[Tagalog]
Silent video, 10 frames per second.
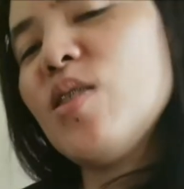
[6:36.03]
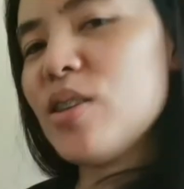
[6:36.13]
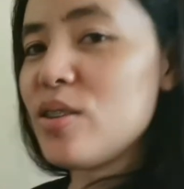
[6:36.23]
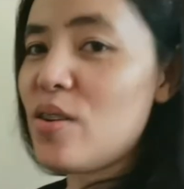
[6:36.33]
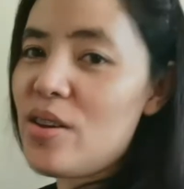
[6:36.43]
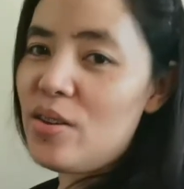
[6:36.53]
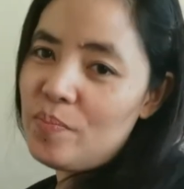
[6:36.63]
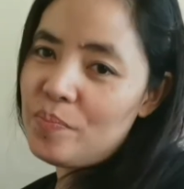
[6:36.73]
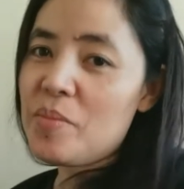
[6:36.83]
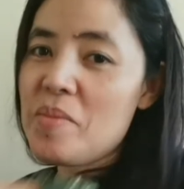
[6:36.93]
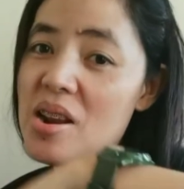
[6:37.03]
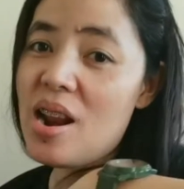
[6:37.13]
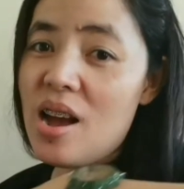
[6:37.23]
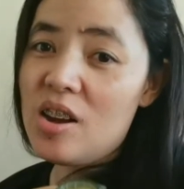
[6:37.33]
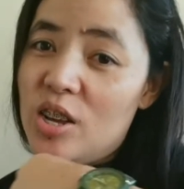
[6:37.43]
So, ayun. Bibili na
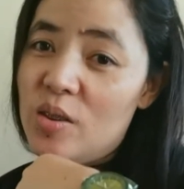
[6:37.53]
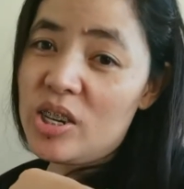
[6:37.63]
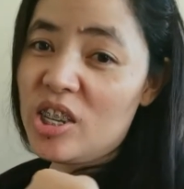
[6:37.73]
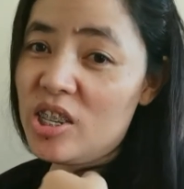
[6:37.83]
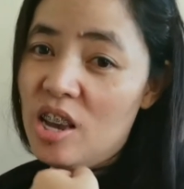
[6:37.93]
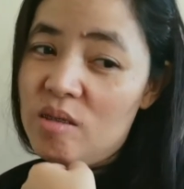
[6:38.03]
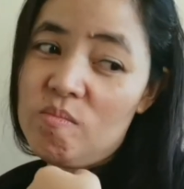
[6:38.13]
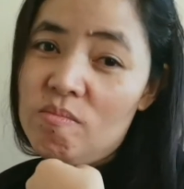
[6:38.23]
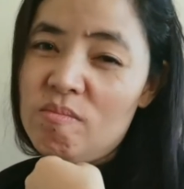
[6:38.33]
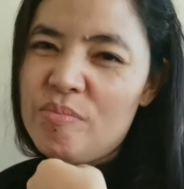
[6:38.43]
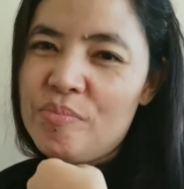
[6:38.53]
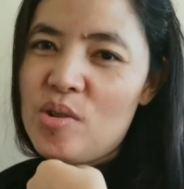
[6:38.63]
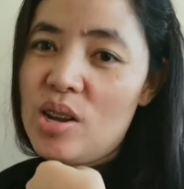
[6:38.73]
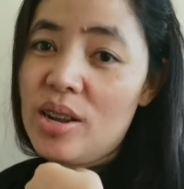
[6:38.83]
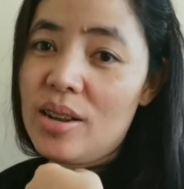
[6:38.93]
lang ako ng watch kasi
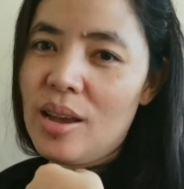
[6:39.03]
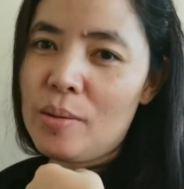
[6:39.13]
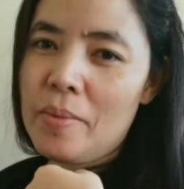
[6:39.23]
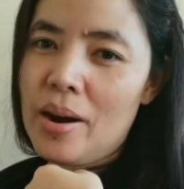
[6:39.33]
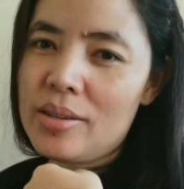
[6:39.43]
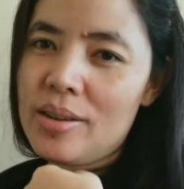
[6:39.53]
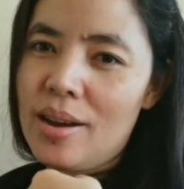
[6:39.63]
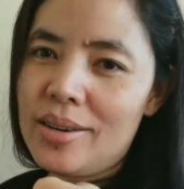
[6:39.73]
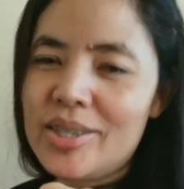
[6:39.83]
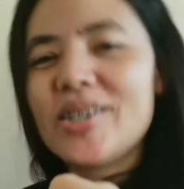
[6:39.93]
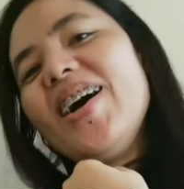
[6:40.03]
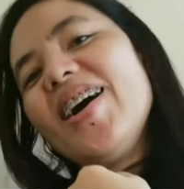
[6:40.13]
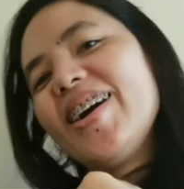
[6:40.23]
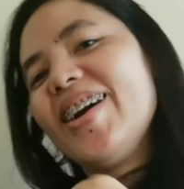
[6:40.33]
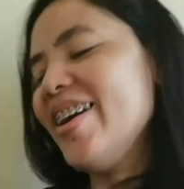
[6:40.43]
wala silang time para sa akin. Tsaka,
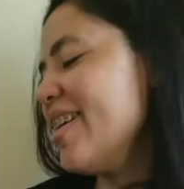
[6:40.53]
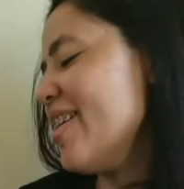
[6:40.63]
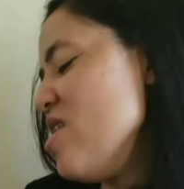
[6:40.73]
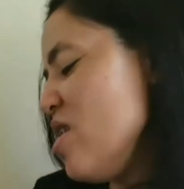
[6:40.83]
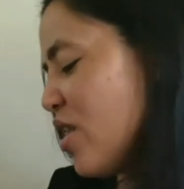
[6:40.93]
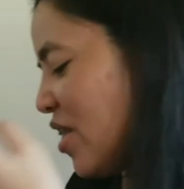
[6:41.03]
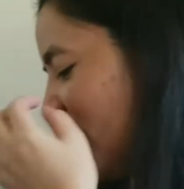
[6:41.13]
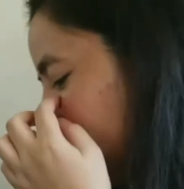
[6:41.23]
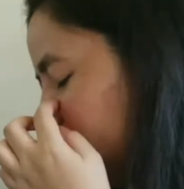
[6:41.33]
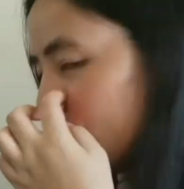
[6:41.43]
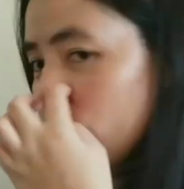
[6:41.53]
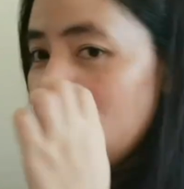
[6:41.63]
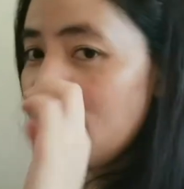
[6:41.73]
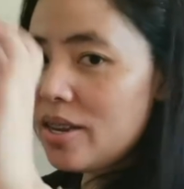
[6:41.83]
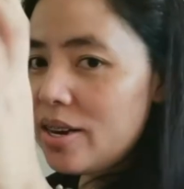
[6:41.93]
yun na yun. So,
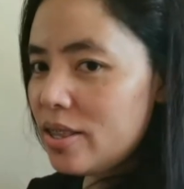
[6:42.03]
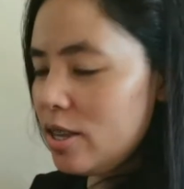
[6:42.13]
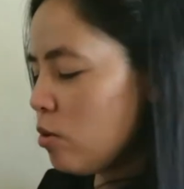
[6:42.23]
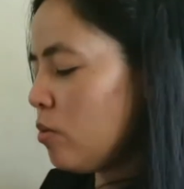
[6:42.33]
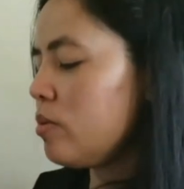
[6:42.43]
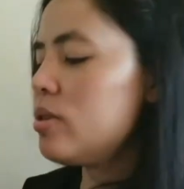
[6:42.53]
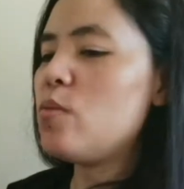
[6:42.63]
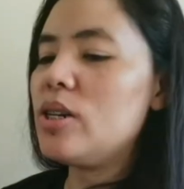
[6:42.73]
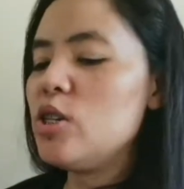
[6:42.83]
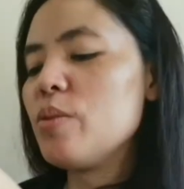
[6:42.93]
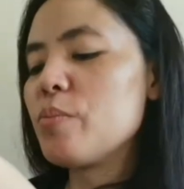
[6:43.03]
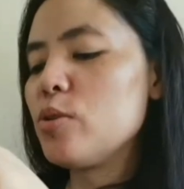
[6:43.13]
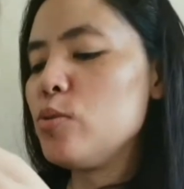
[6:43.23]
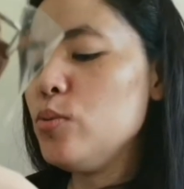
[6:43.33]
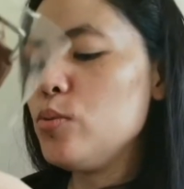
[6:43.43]
testing natin itong si watch number
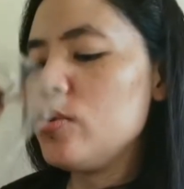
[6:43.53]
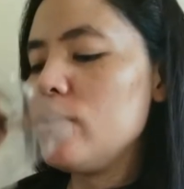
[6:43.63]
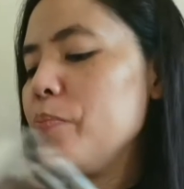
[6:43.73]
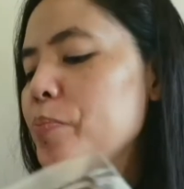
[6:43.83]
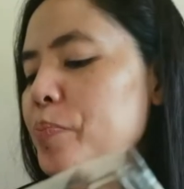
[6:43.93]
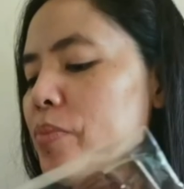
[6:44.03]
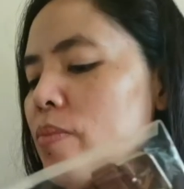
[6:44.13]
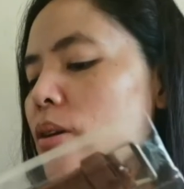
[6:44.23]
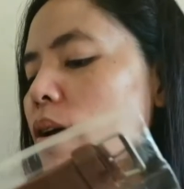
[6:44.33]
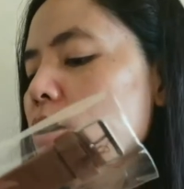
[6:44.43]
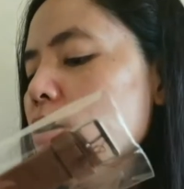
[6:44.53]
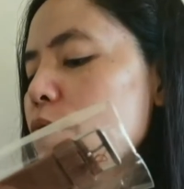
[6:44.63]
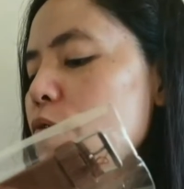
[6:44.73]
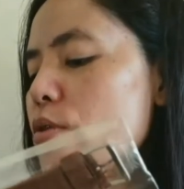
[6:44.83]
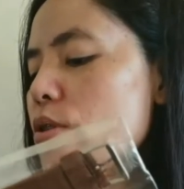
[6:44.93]
2
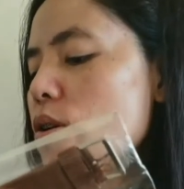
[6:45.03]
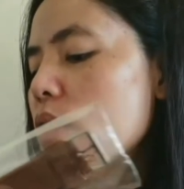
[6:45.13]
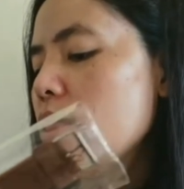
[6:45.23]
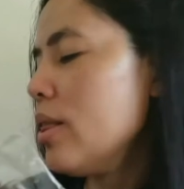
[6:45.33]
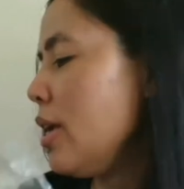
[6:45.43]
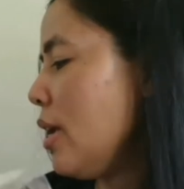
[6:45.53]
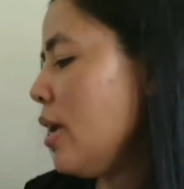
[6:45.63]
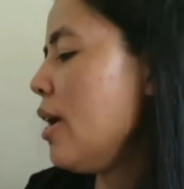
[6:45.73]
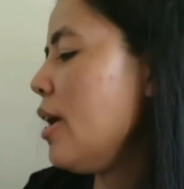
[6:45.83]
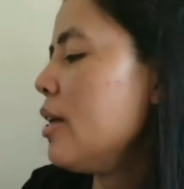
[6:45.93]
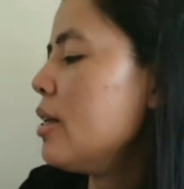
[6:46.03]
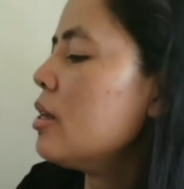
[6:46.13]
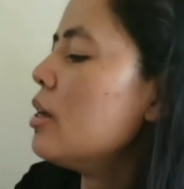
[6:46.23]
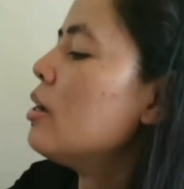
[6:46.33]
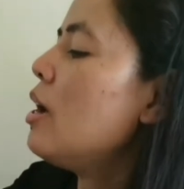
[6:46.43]
for only
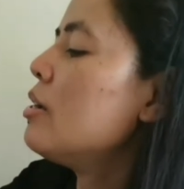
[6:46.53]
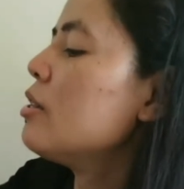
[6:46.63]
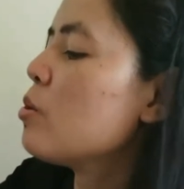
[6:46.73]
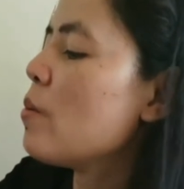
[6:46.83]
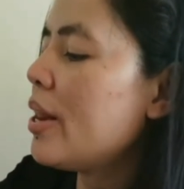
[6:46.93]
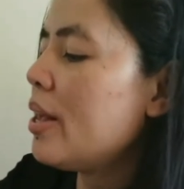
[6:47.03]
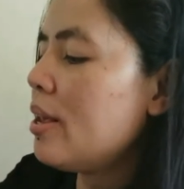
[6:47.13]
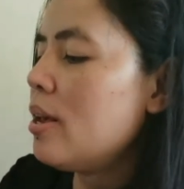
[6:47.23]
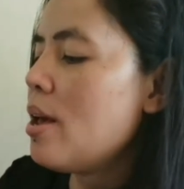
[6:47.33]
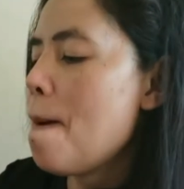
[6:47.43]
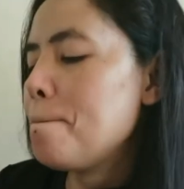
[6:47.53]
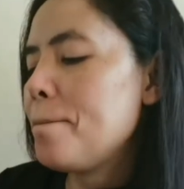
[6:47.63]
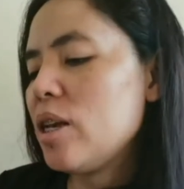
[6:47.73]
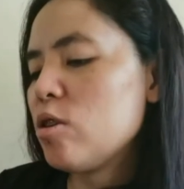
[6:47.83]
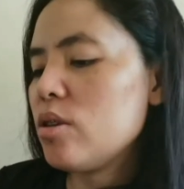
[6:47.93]
um, 120
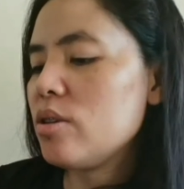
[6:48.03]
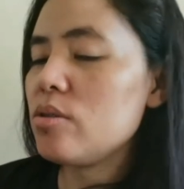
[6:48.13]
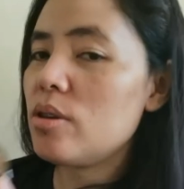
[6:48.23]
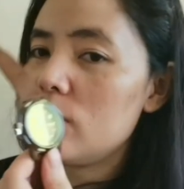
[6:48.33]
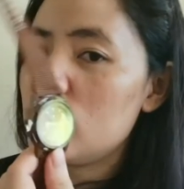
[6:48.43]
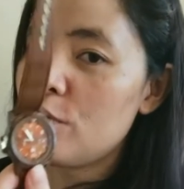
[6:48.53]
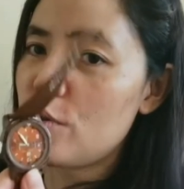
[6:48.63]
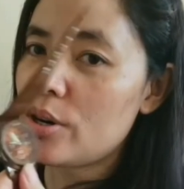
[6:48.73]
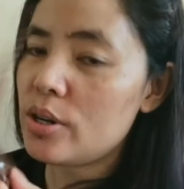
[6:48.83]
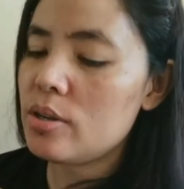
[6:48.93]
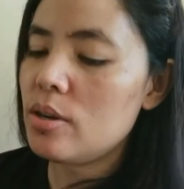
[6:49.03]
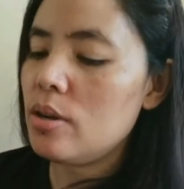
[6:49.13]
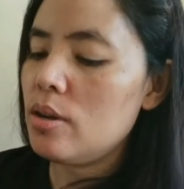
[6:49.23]
pesos, pesos, of course.